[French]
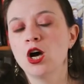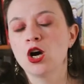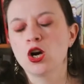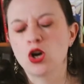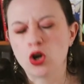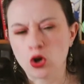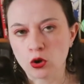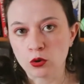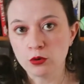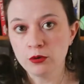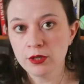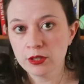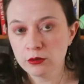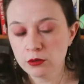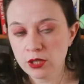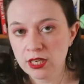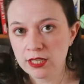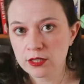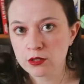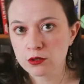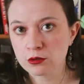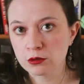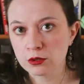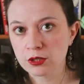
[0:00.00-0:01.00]
quand lui ou
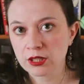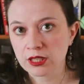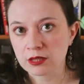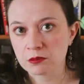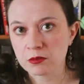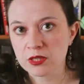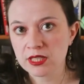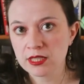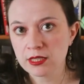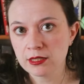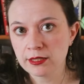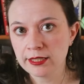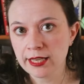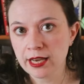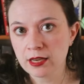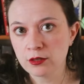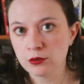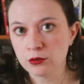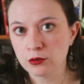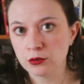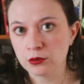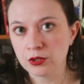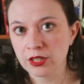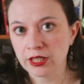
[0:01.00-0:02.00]
les autres, me
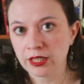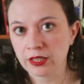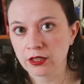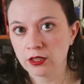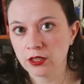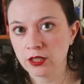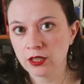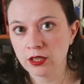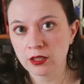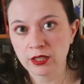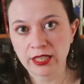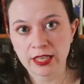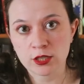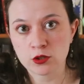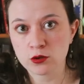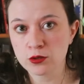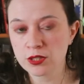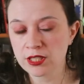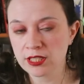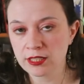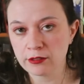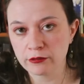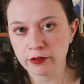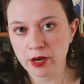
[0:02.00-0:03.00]
signalent une erreur, quelque
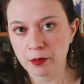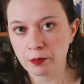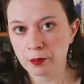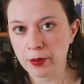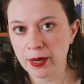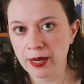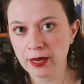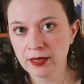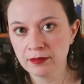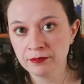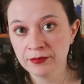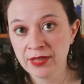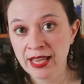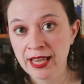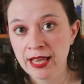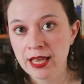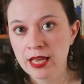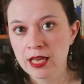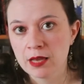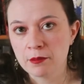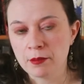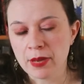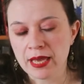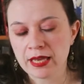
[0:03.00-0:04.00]
chose qui ne va pas,
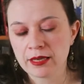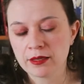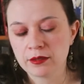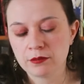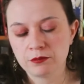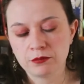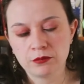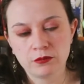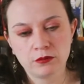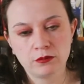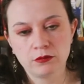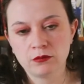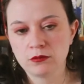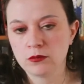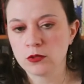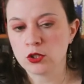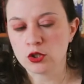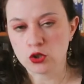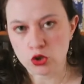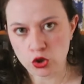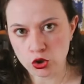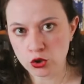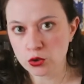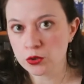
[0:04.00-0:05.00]
mais
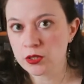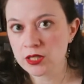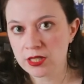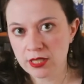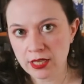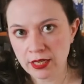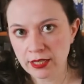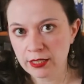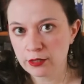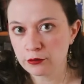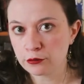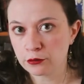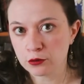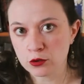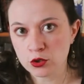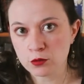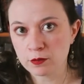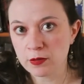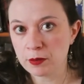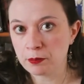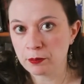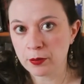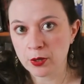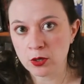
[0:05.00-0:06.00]
je sais qu'il faut que
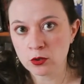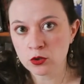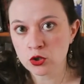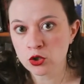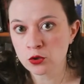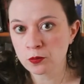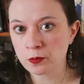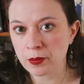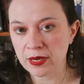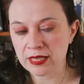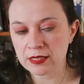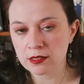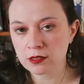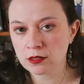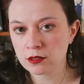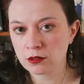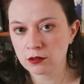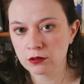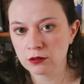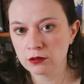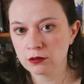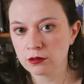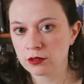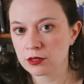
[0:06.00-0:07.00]
je m'y penche parce
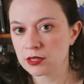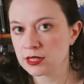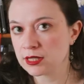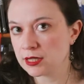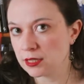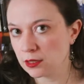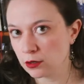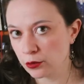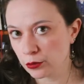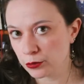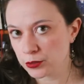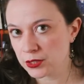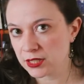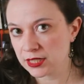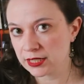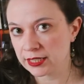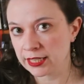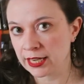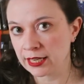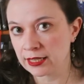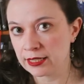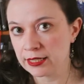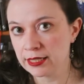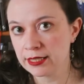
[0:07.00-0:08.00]
que euh, s'ils l'ont
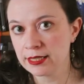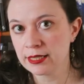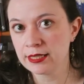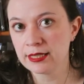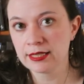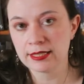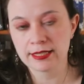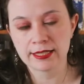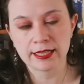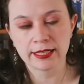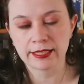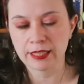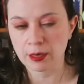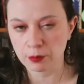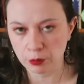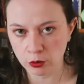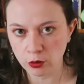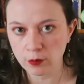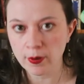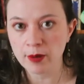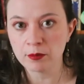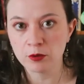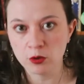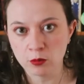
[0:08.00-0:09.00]
signalé, c'est qu'il y a
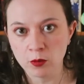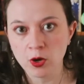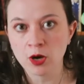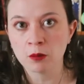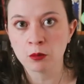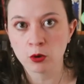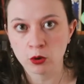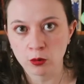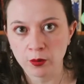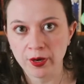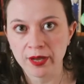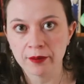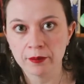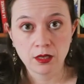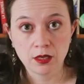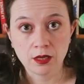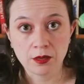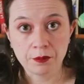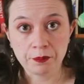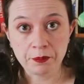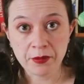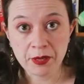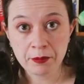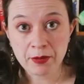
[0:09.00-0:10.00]
probablement un problème.
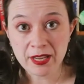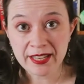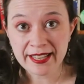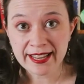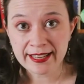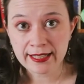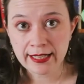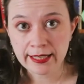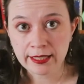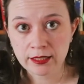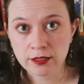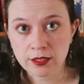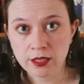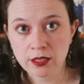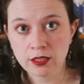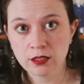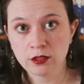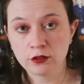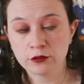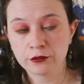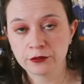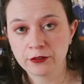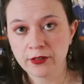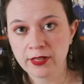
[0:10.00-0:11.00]
Mes bêta
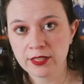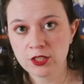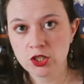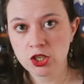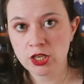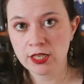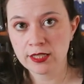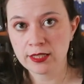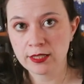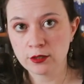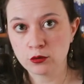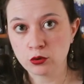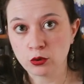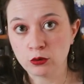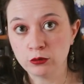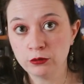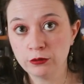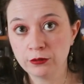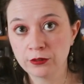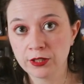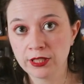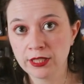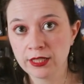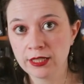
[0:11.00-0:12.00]
lecteurs, en fait, je les ai
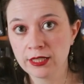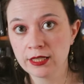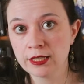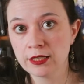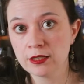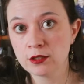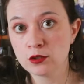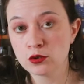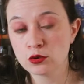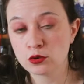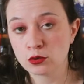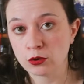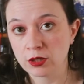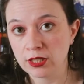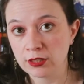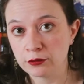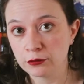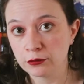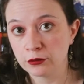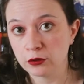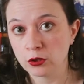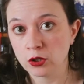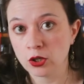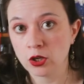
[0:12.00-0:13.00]
trouvés sur les
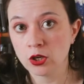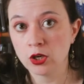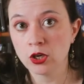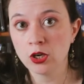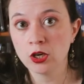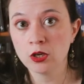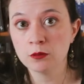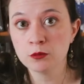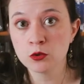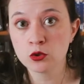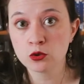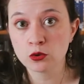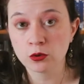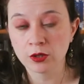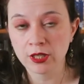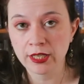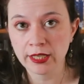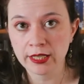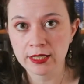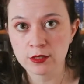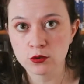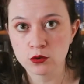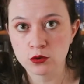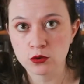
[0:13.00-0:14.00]
forums, sur
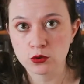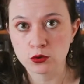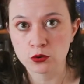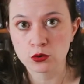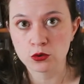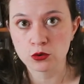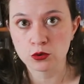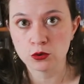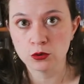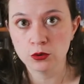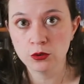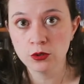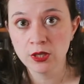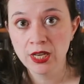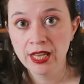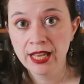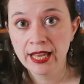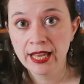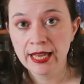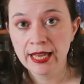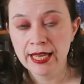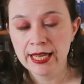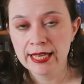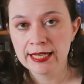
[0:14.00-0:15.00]
les réseaux sociaux.
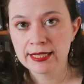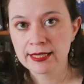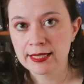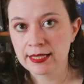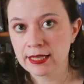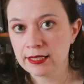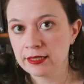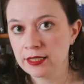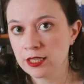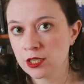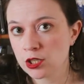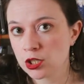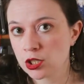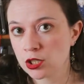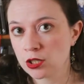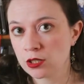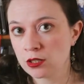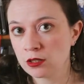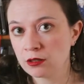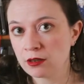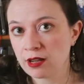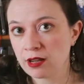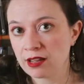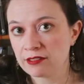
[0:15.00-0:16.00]
C'est des
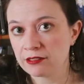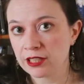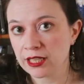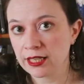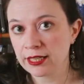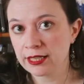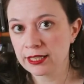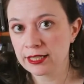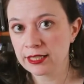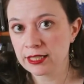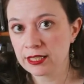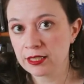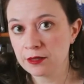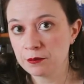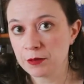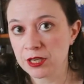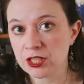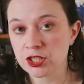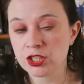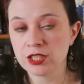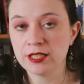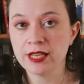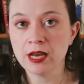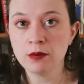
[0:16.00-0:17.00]
gens avec qui ben,
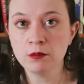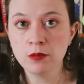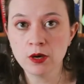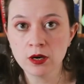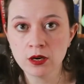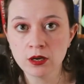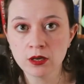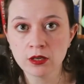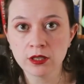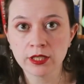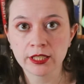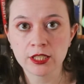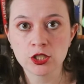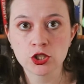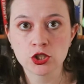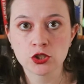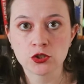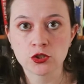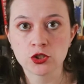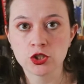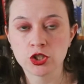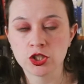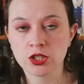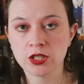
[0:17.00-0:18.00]
j'ai d'abord
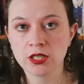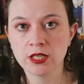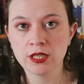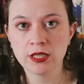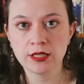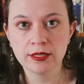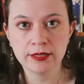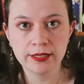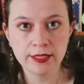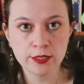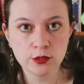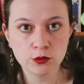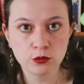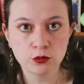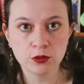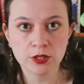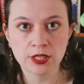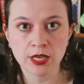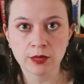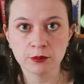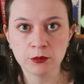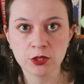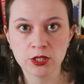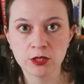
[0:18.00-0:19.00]
échangé,
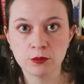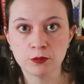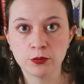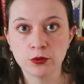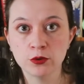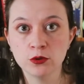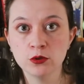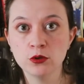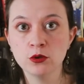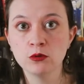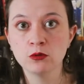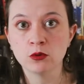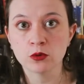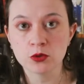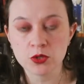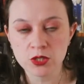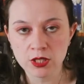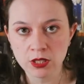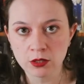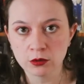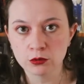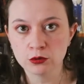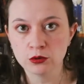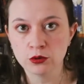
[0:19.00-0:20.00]
discuté un petit peu, où on
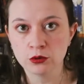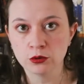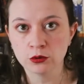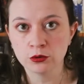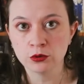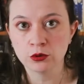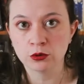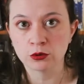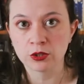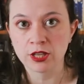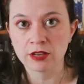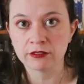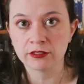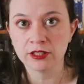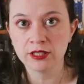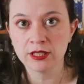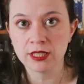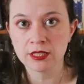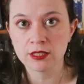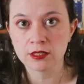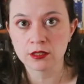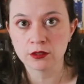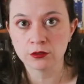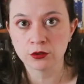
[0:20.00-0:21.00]
s'est rendu compte qu'on avait
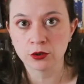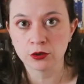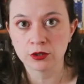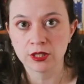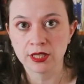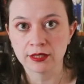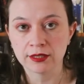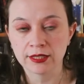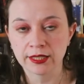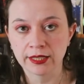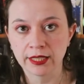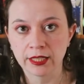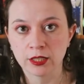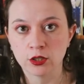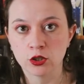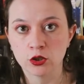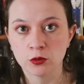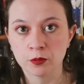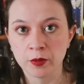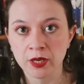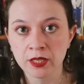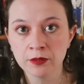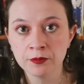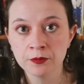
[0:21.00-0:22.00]
des centres d'intérêt
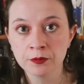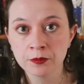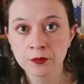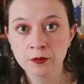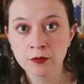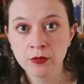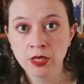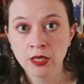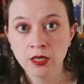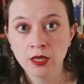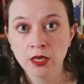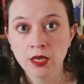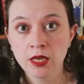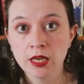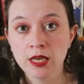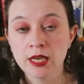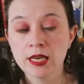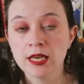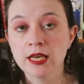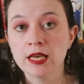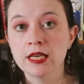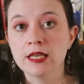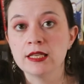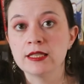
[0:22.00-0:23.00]
communs.
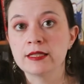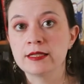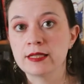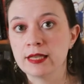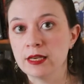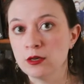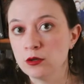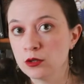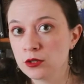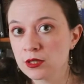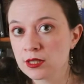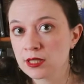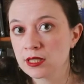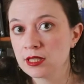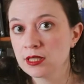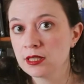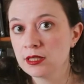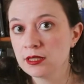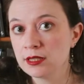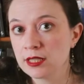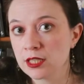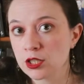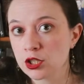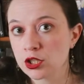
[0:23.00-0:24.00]
C'est
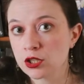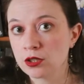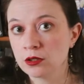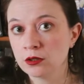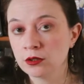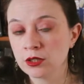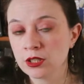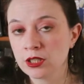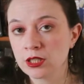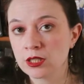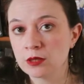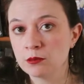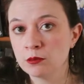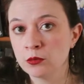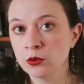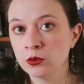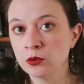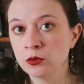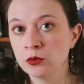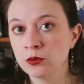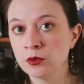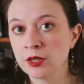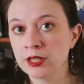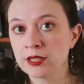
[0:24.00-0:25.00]
aussi des gens qui
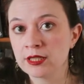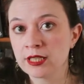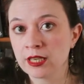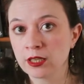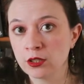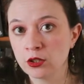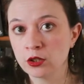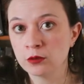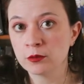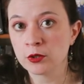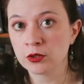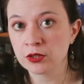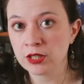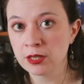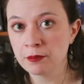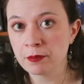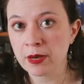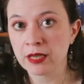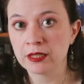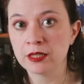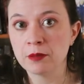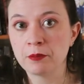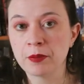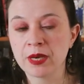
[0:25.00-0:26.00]
m'ont été recommandés
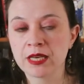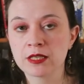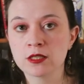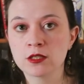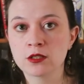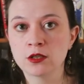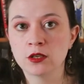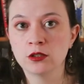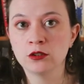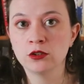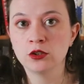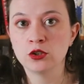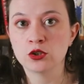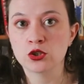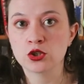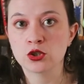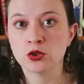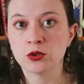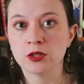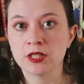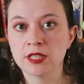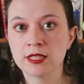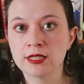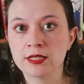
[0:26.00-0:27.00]
par des personnes que je
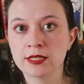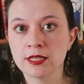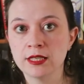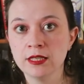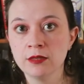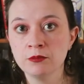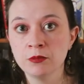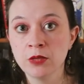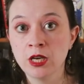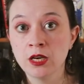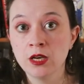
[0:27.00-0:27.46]
connaissais.